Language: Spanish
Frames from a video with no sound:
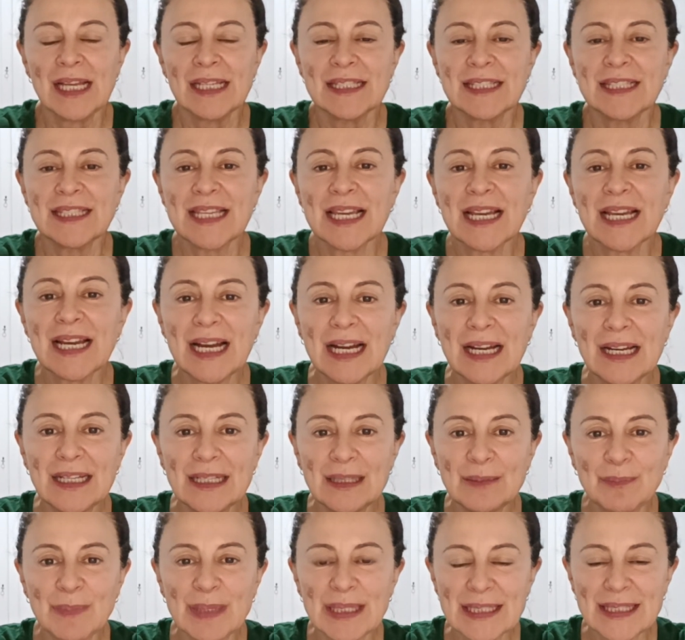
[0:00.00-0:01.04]
llega
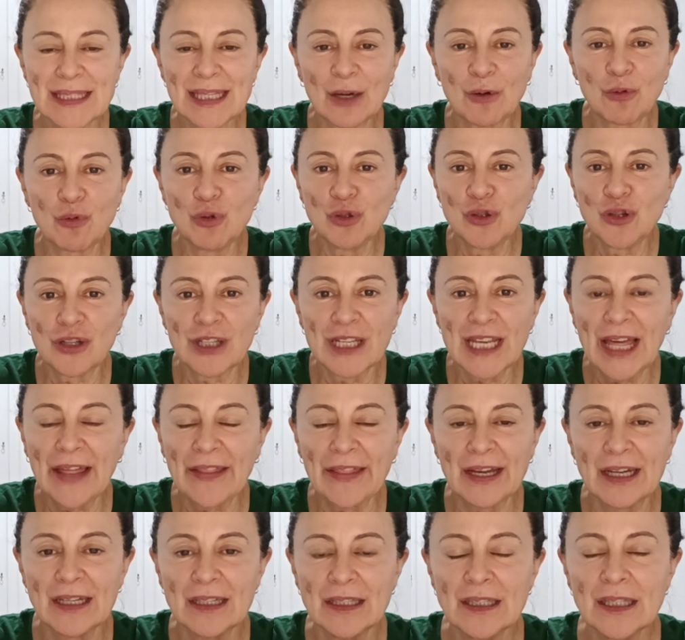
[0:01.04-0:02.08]
el mes de julio y
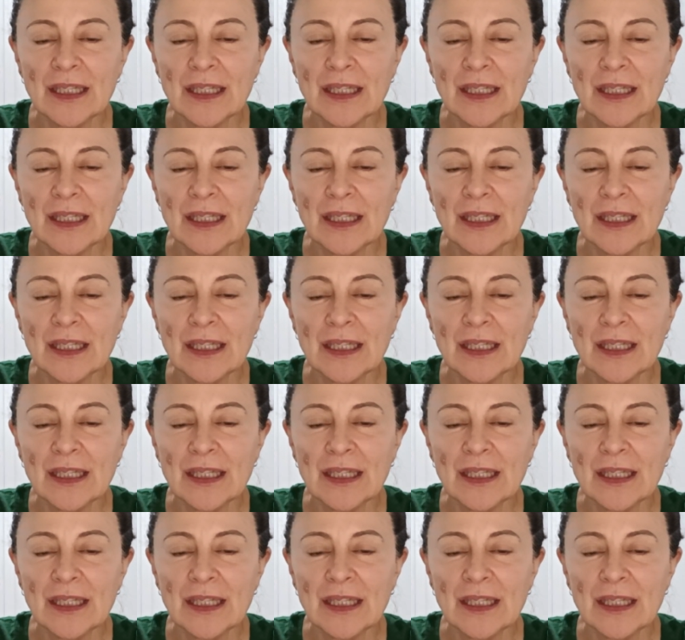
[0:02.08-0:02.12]
nada.